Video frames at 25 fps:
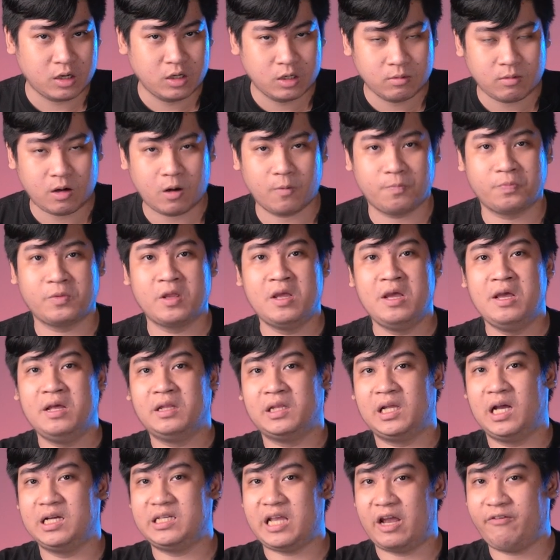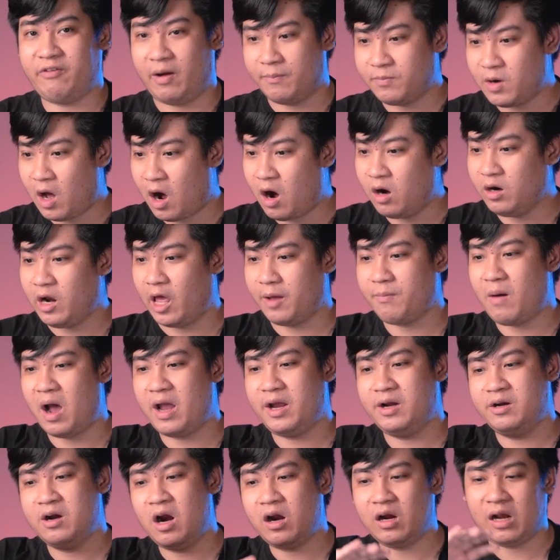tư đúng không thì sản phẩm đó lại
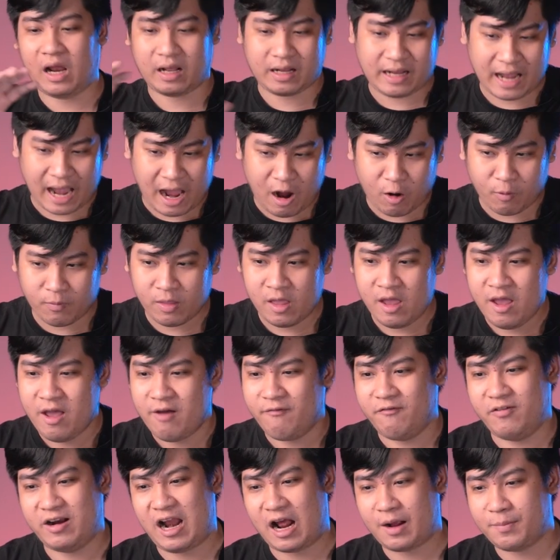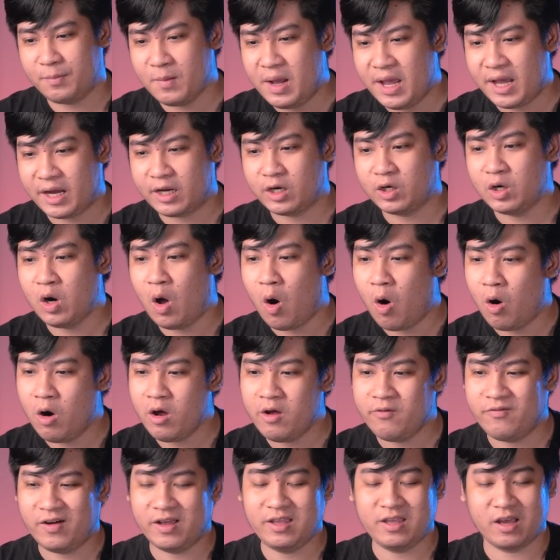bay rất là cao và đặc biệt
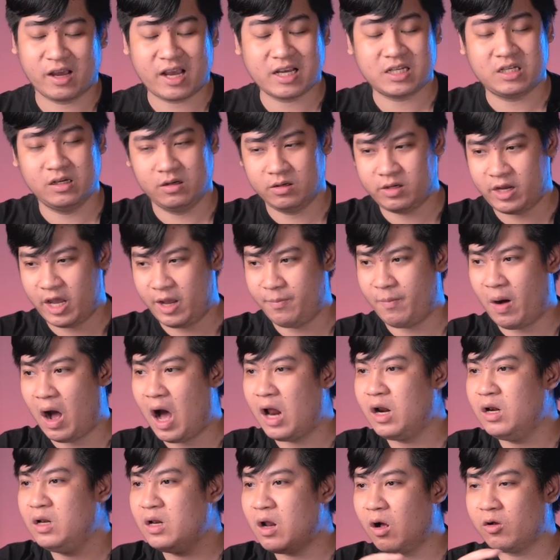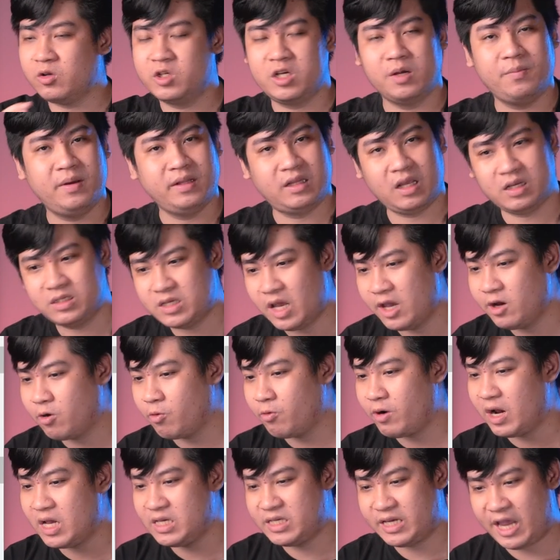đối với những cái sự kiện mà Unlock GBTC
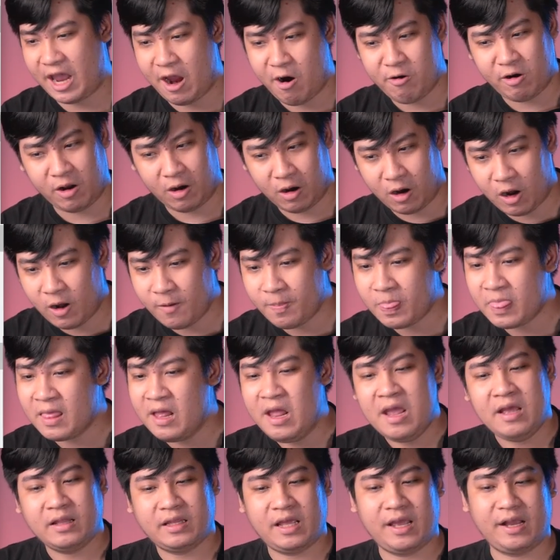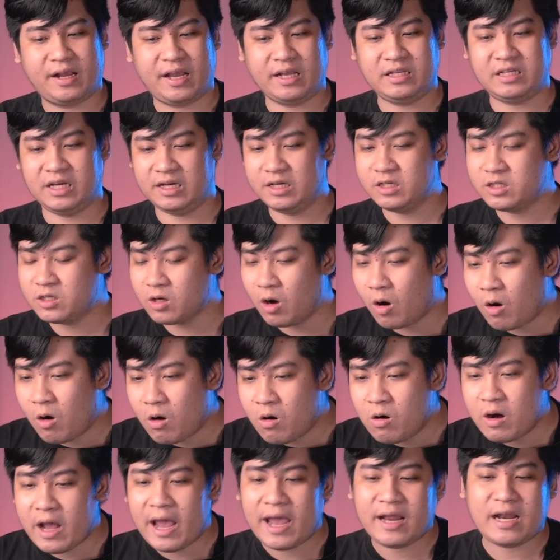của Rescale nữa thì cái chỉ
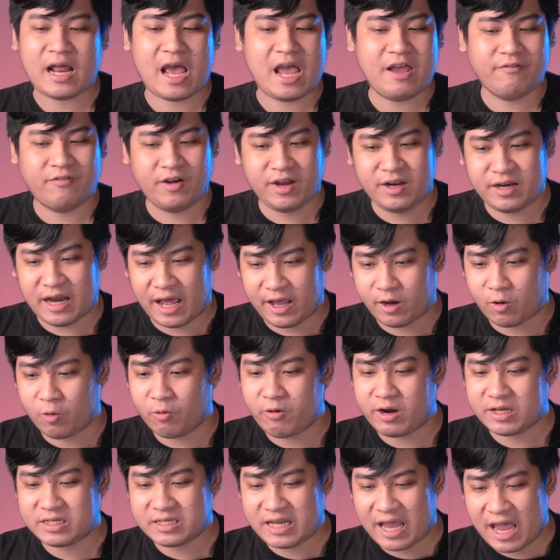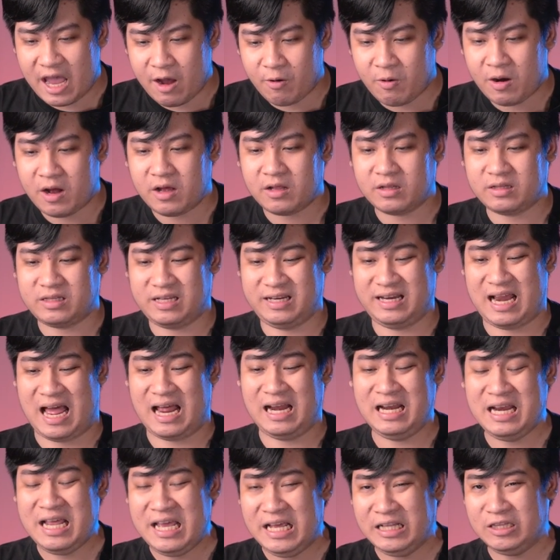số NAV này của Rescale á, thì
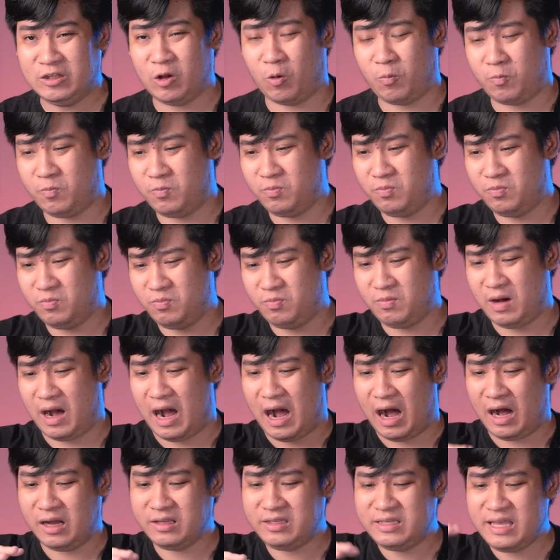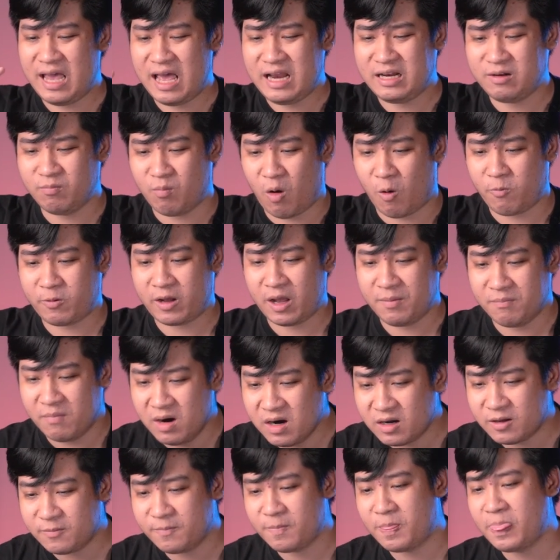đã liên tục ở trên một cái
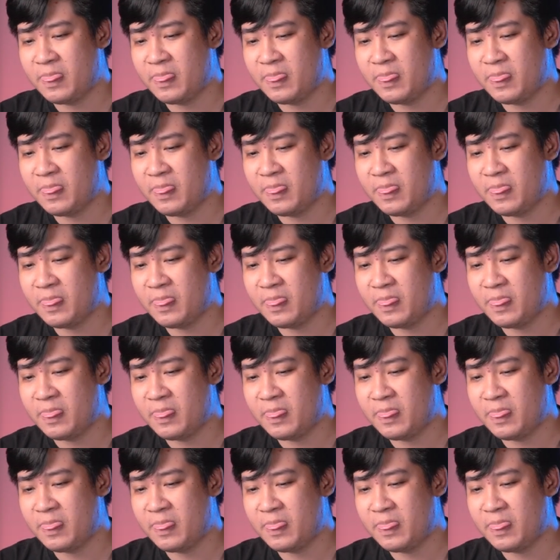mức